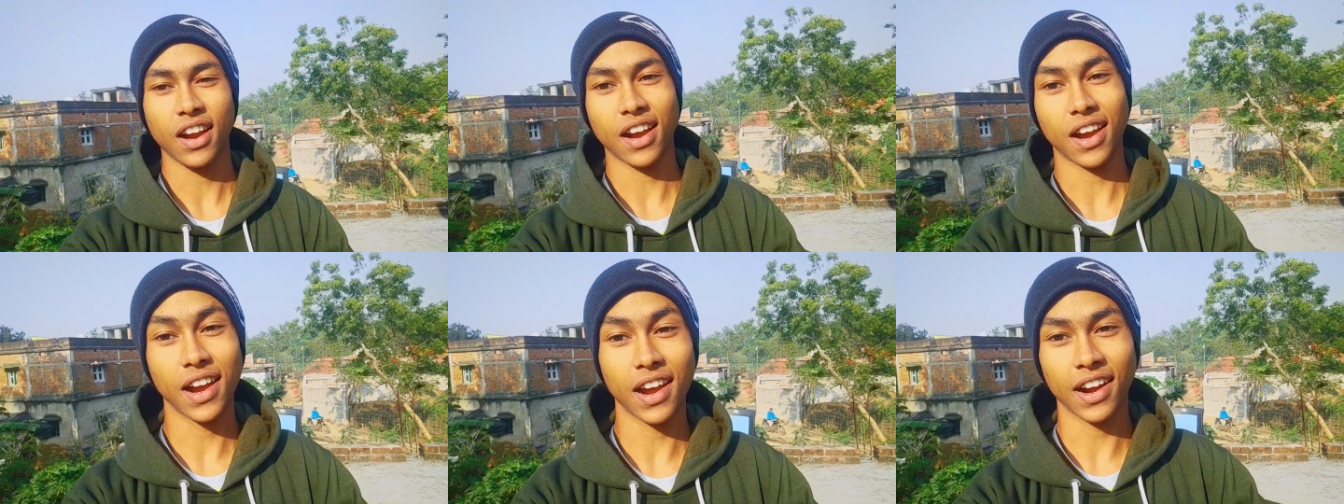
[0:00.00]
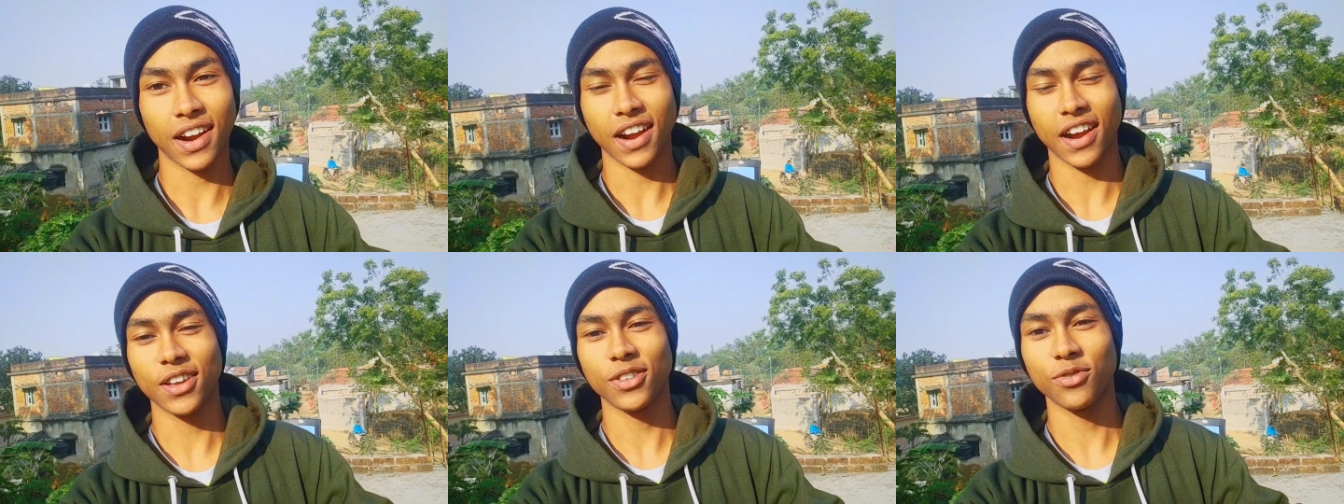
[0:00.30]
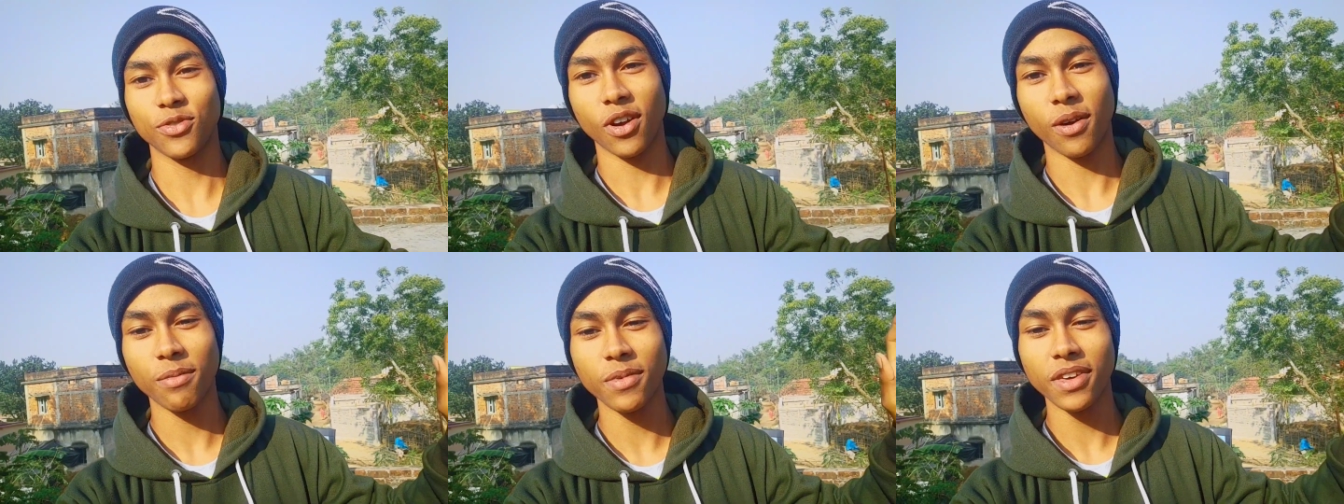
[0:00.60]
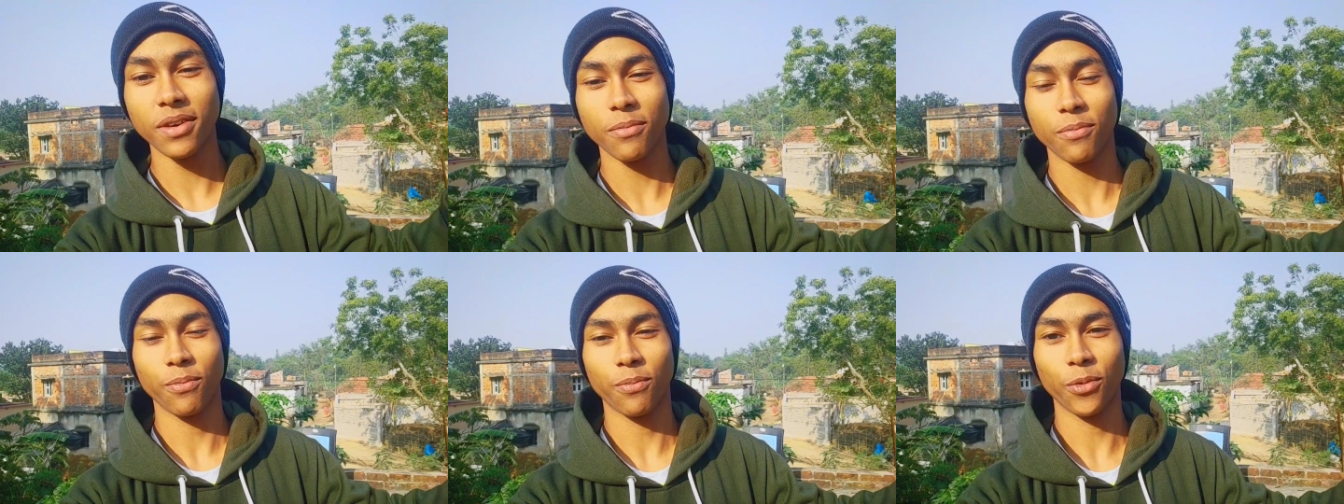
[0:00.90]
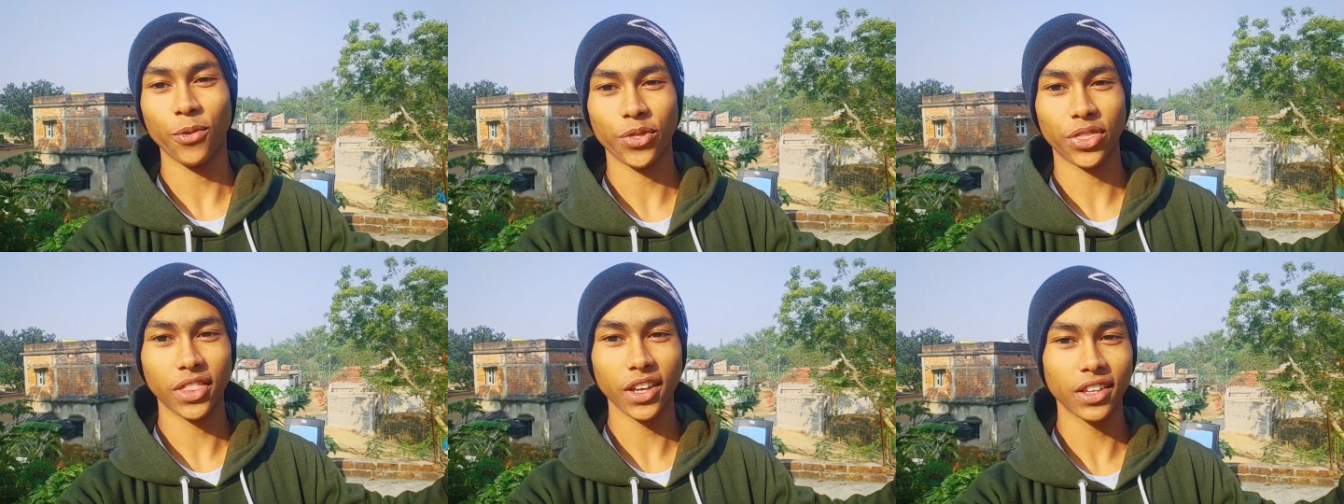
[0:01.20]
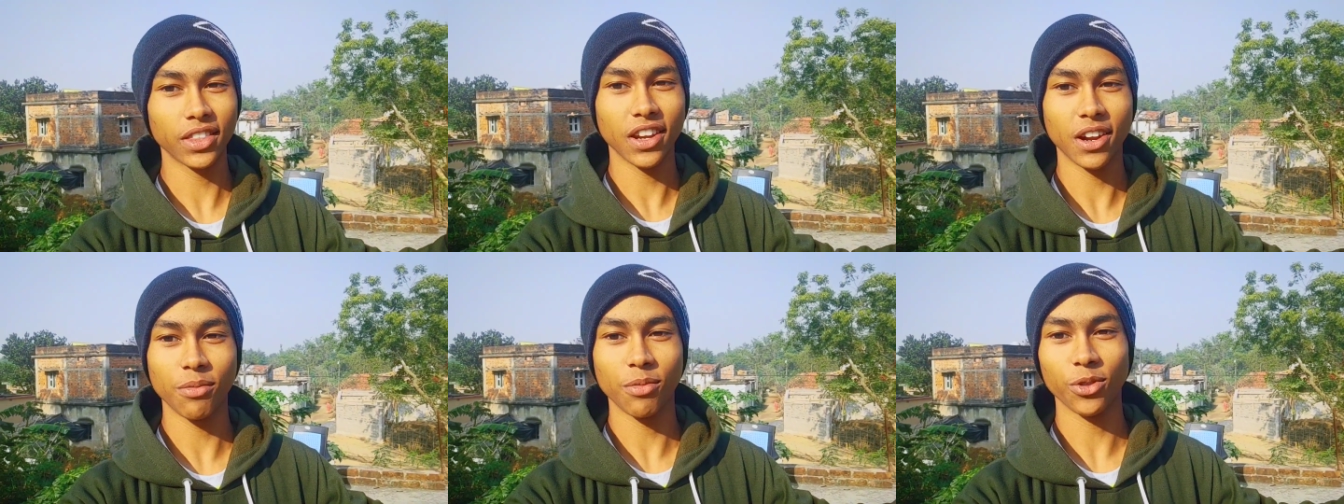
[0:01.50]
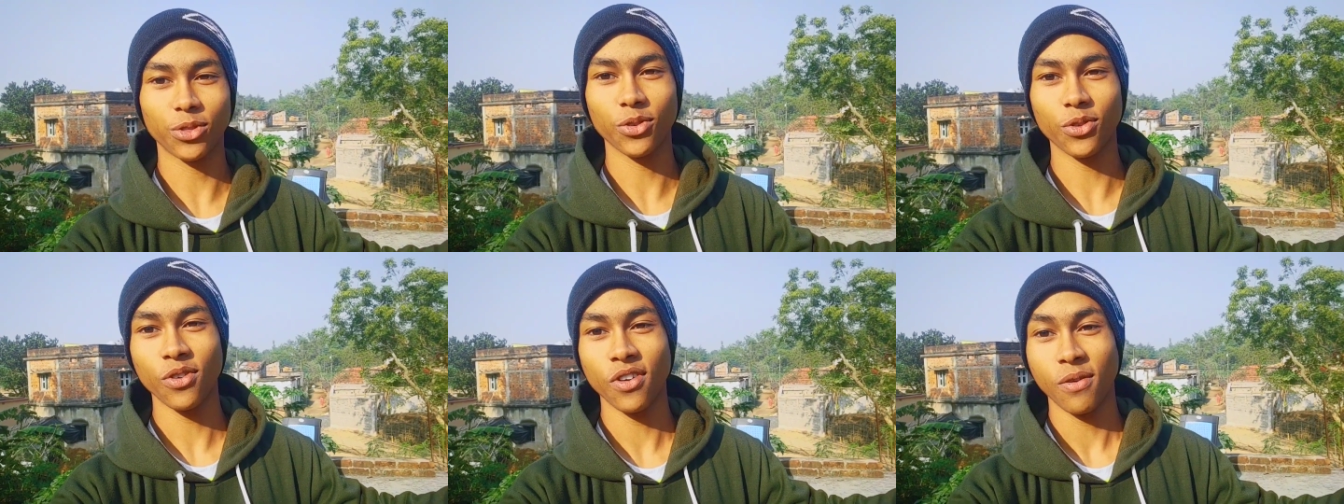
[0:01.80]
আর আজও আমি প্রত্যেক দিনের
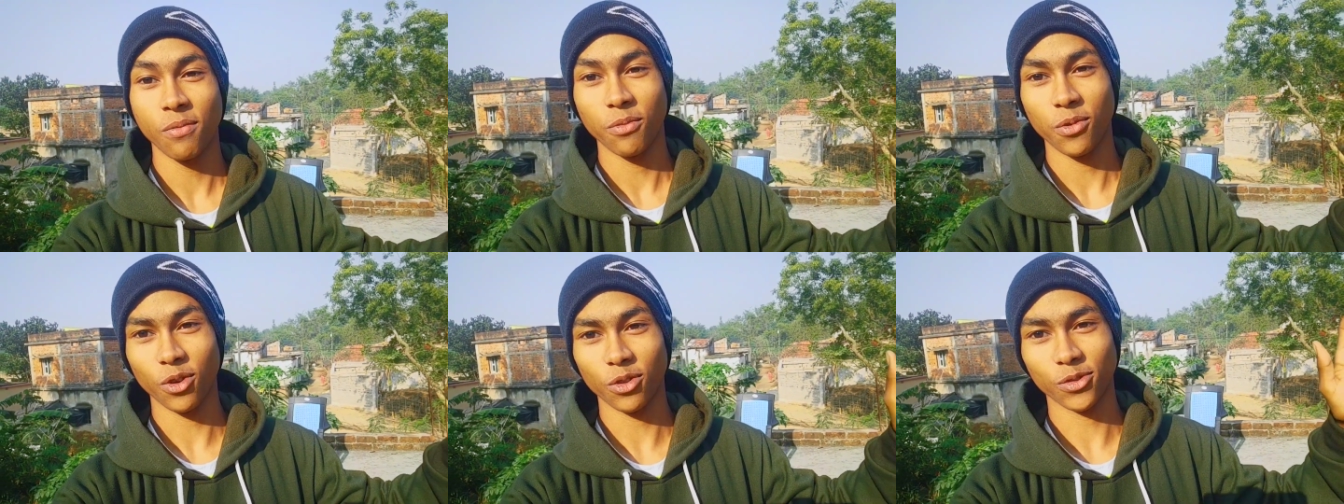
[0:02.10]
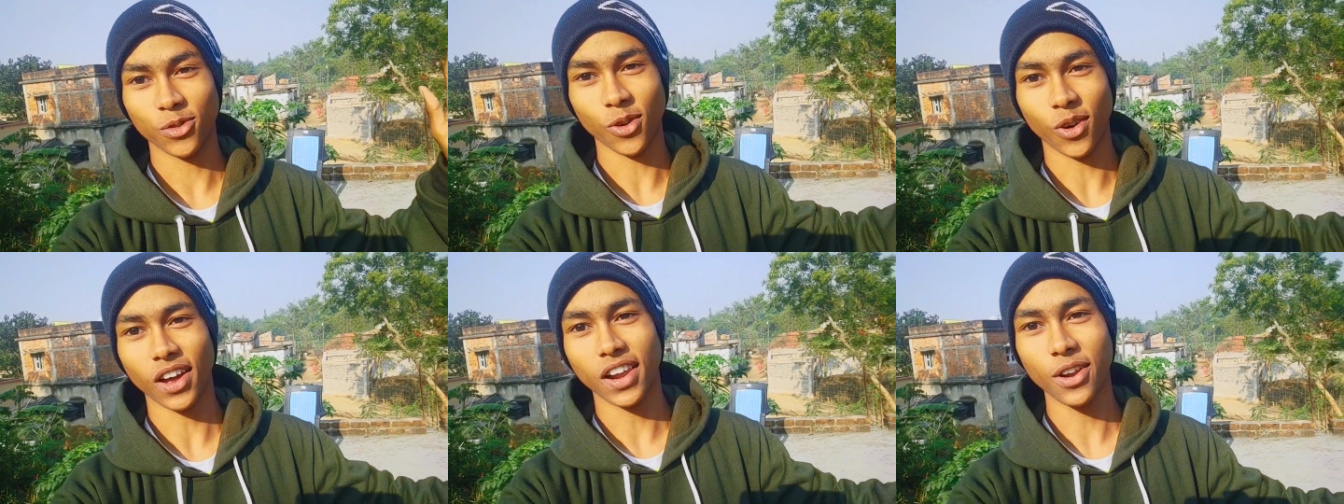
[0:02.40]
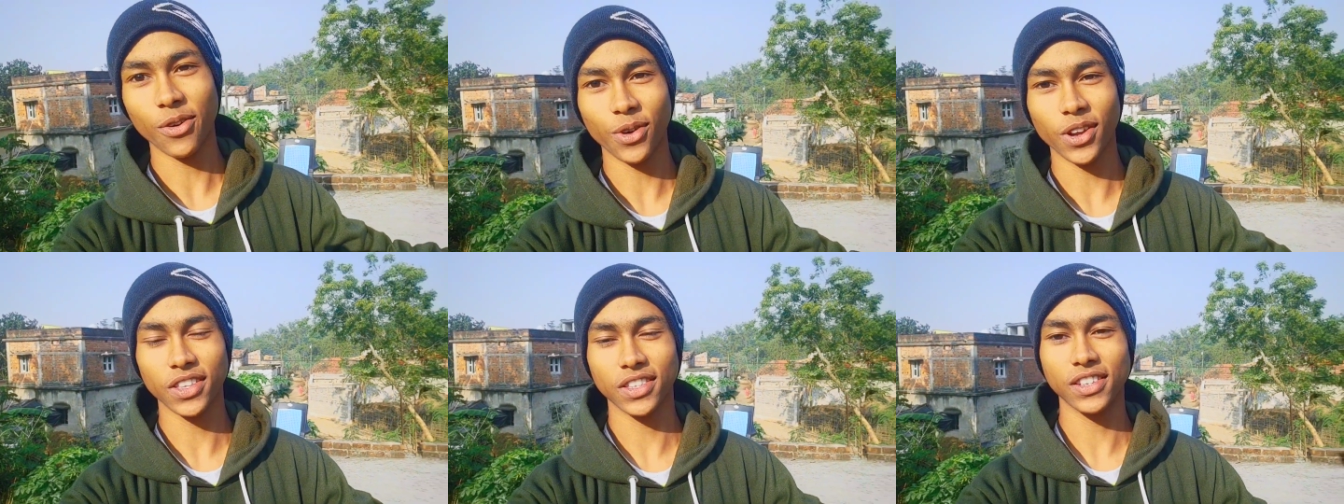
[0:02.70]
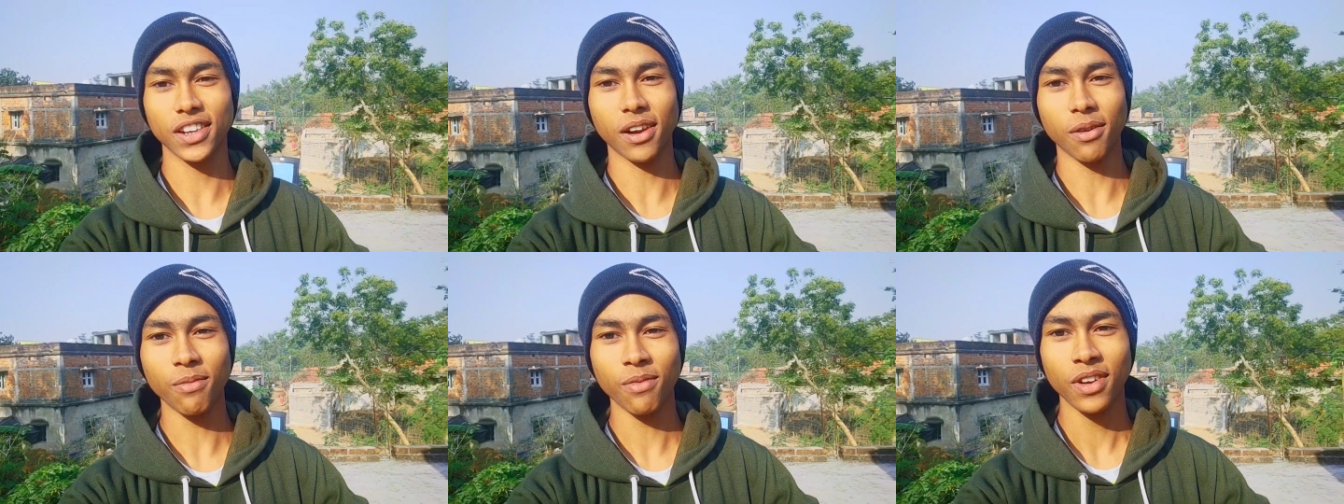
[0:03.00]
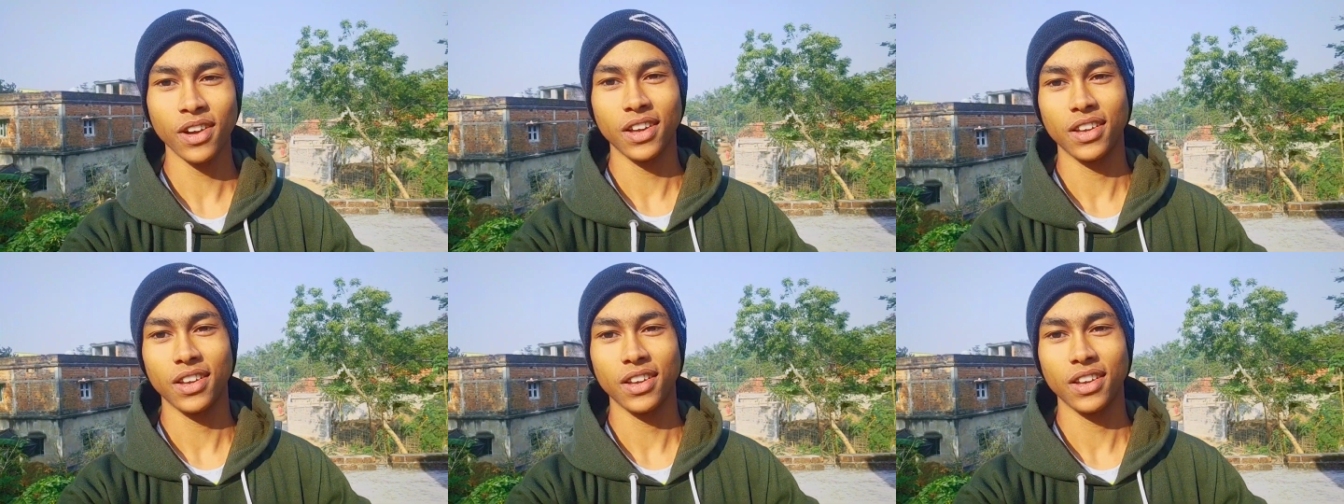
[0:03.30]
মতো পুরো সকালে উঠেছিলাম